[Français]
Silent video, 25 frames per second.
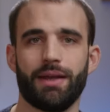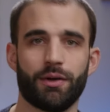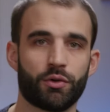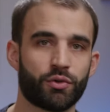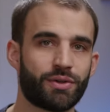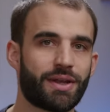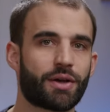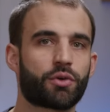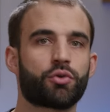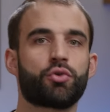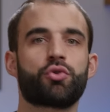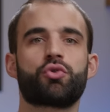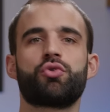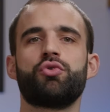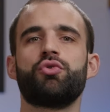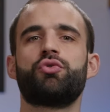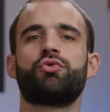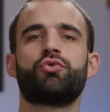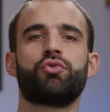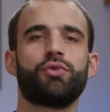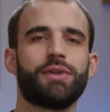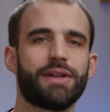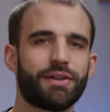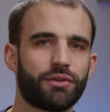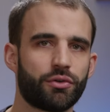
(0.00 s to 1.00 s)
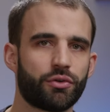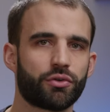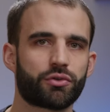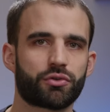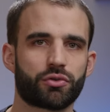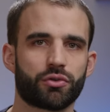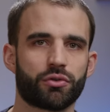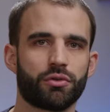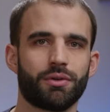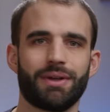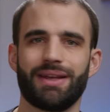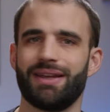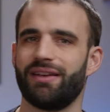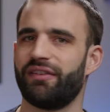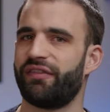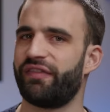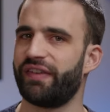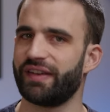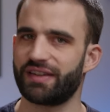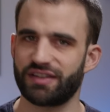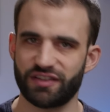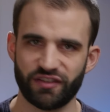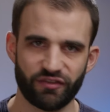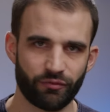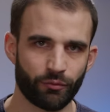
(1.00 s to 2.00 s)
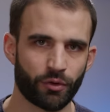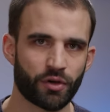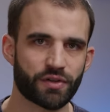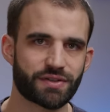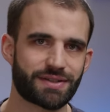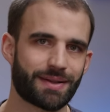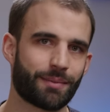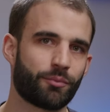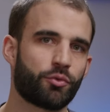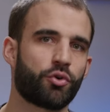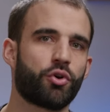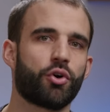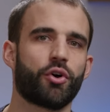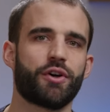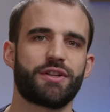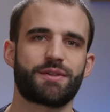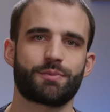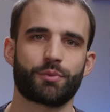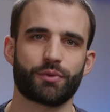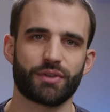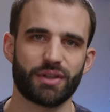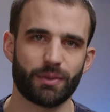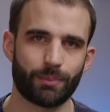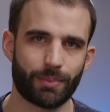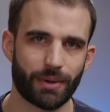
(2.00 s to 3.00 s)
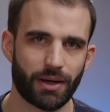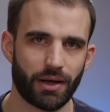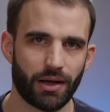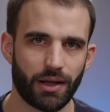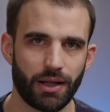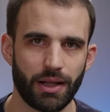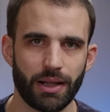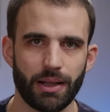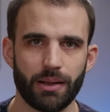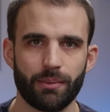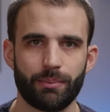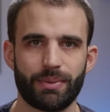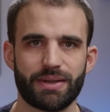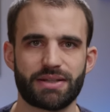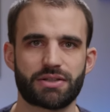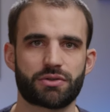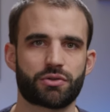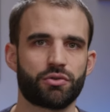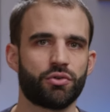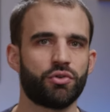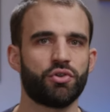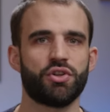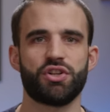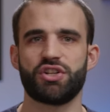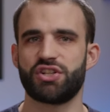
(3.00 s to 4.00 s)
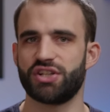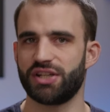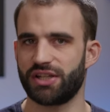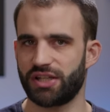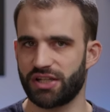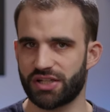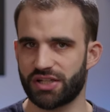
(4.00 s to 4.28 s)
et on a conclu tous les deux que effectivement ça me correspondait pas parce que j'ai